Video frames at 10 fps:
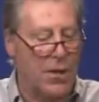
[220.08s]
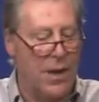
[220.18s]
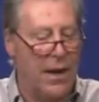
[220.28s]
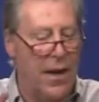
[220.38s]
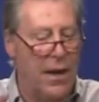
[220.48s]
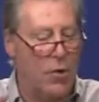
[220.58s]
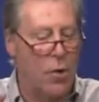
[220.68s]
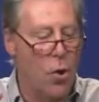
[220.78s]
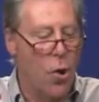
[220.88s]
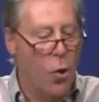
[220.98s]
decirle
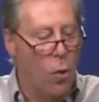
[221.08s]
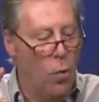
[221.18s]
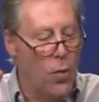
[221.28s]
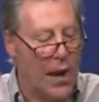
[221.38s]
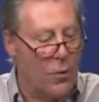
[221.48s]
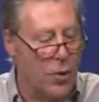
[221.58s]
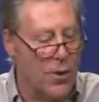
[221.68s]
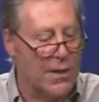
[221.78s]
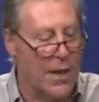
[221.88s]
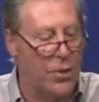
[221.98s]
una
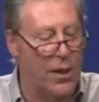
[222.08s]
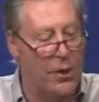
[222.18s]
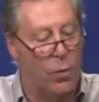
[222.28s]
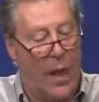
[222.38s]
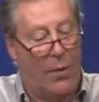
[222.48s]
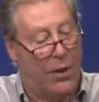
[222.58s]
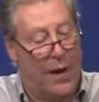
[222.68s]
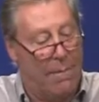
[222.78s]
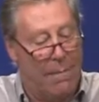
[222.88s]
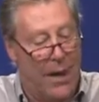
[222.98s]
cosa, señores del jurado,
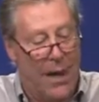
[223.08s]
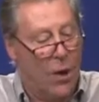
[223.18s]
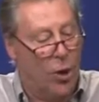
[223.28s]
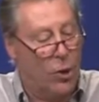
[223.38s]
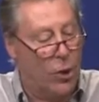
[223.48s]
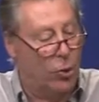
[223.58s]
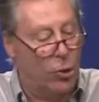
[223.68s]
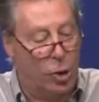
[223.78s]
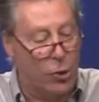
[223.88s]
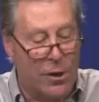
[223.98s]
créanme, lo digo
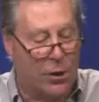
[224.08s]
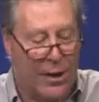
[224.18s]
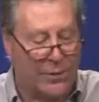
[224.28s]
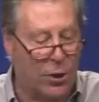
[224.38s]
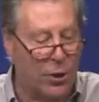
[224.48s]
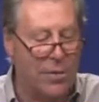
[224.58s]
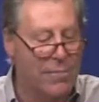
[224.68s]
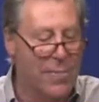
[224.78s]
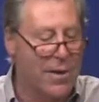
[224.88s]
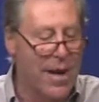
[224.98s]
con todo el corazón,
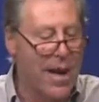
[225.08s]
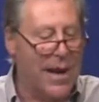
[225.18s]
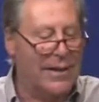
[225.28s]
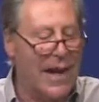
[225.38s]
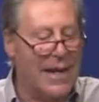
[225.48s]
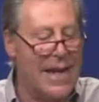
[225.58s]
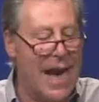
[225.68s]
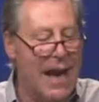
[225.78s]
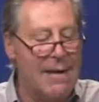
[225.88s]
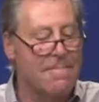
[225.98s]

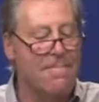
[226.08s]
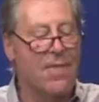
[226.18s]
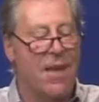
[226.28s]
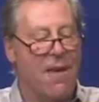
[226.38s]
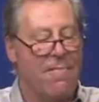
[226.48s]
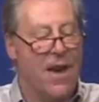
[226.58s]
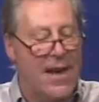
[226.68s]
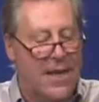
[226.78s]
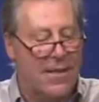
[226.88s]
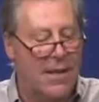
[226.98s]
estaría
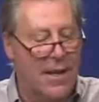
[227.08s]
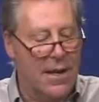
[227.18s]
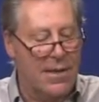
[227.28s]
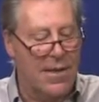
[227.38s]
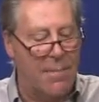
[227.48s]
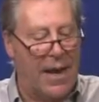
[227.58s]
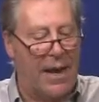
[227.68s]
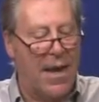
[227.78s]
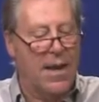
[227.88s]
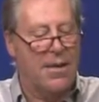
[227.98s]
feliz. Si,
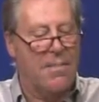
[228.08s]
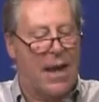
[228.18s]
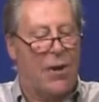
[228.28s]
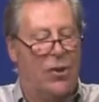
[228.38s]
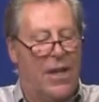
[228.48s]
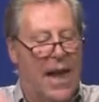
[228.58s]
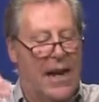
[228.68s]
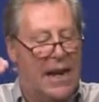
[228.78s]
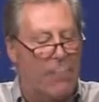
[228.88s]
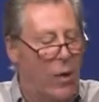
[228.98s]
me, me
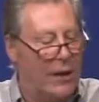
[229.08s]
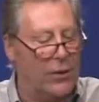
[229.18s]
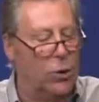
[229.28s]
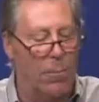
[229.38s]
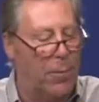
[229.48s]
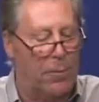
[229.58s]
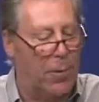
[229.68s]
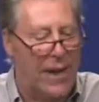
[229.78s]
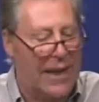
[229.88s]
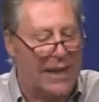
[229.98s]
condenaran a muerte solo por
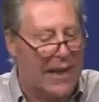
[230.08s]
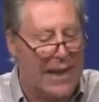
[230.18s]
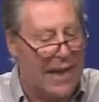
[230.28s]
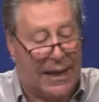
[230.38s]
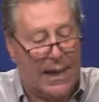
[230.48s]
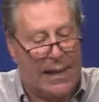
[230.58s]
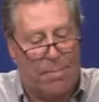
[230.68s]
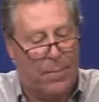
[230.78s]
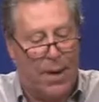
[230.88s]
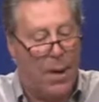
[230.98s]
poder gritarle a la
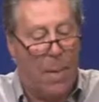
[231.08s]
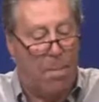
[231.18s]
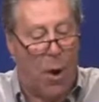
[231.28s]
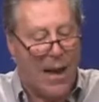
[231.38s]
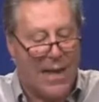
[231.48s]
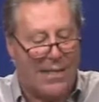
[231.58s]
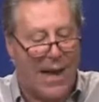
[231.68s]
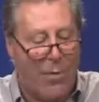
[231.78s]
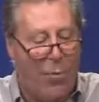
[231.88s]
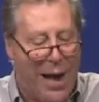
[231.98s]
gente,
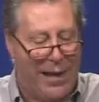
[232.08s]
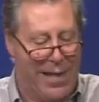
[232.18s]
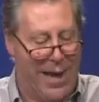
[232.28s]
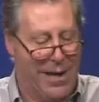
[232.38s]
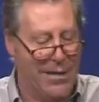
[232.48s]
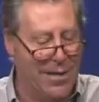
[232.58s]
pónganse en guardia.